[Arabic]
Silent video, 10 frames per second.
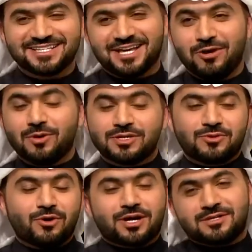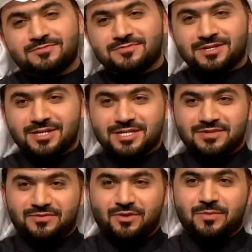صح هو الذوق
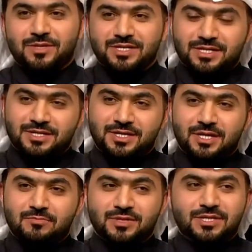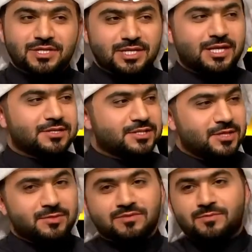يختلف الذوق من من, من دي جي
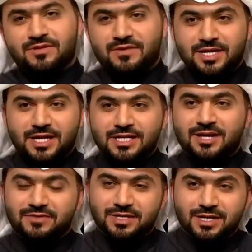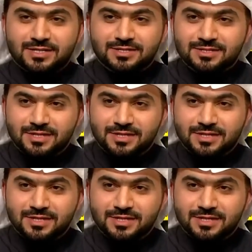لدي من من فنان الى فنان صحيح